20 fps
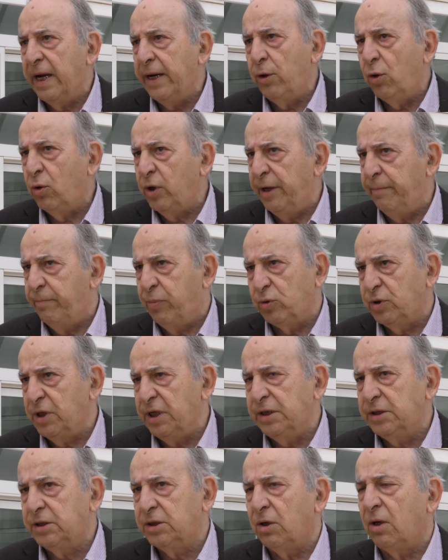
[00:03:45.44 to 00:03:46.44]
e non
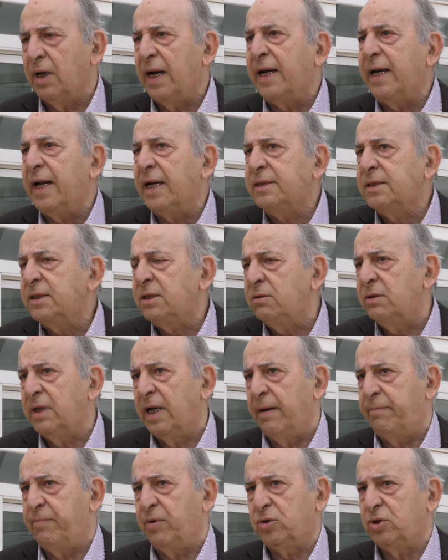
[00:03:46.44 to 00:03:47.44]
ipotizzo la reazione
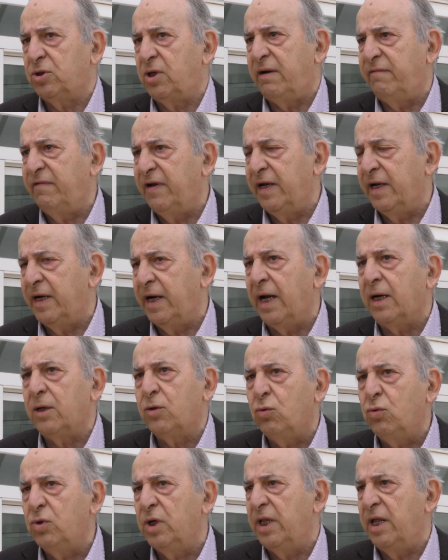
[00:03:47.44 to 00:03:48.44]
che possono avere
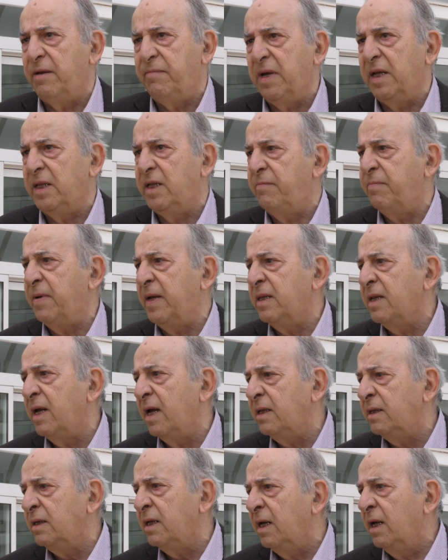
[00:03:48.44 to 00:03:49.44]
alcuni dei miei
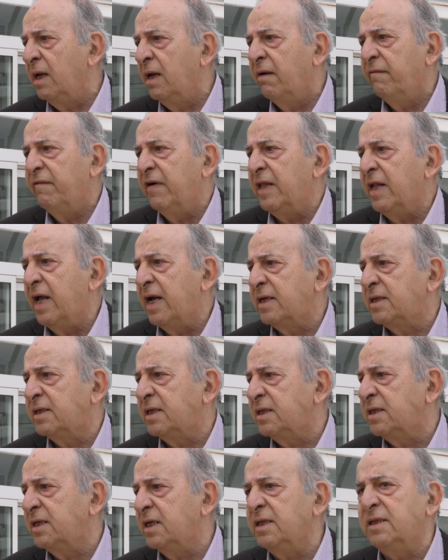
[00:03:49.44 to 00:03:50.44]
dipendenti
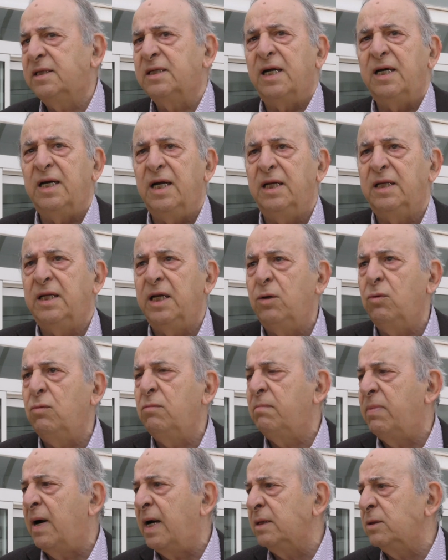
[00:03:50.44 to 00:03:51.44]
vedersi inseriti in
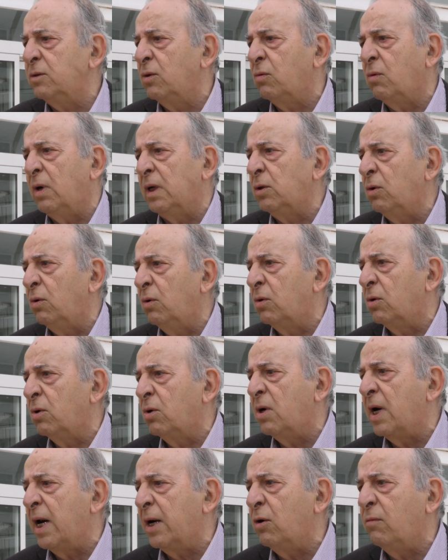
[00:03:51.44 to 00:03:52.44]
un bando quando
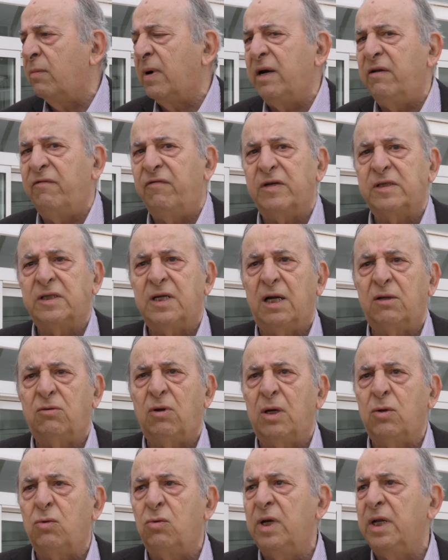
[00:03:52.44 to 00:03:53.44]
loro non hanno
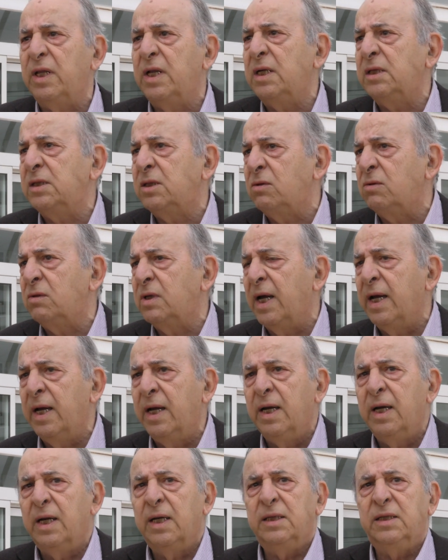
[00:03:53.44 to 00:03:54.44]
manifestato alcuna intenzione
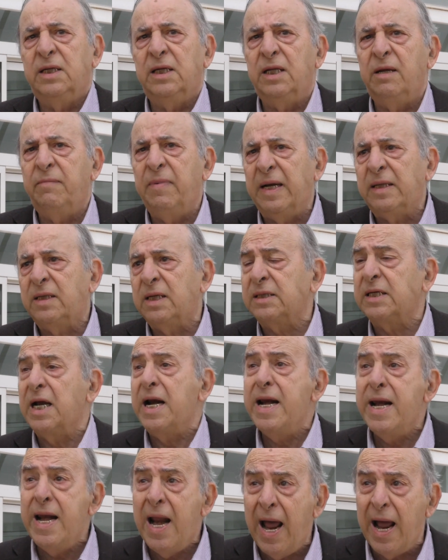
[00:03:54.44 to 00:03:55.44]
di dimettersi
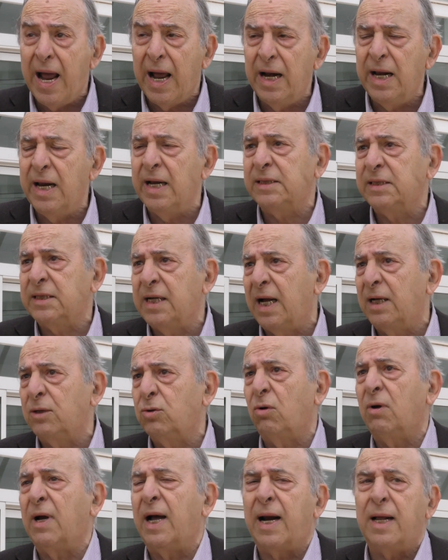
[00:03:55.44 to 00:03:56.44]
né gli è
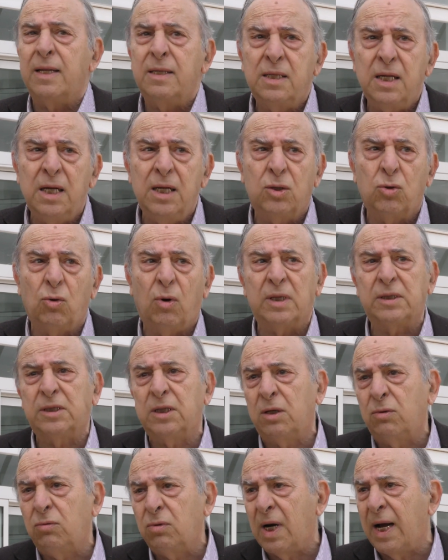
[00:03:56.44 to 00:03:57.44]
stato garantito o
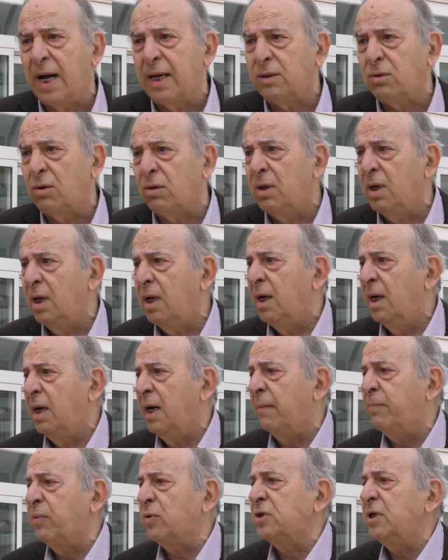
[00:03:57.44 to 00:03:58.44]
assicurato
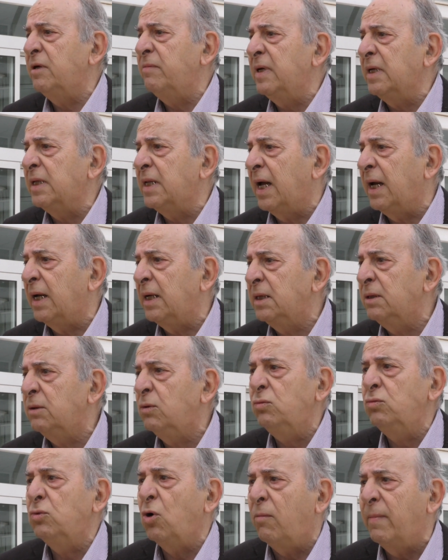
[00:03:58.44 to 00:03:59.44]
la possibilità
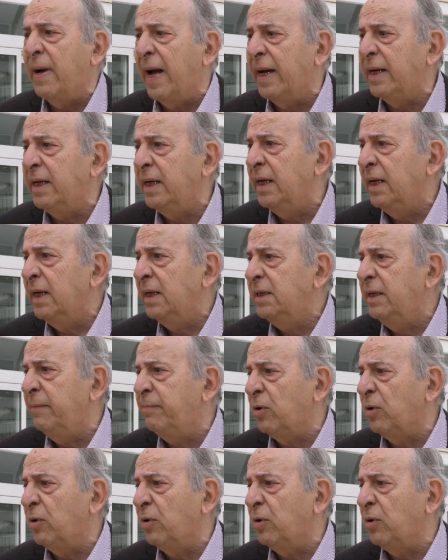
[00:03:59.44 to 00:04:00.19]
un domani di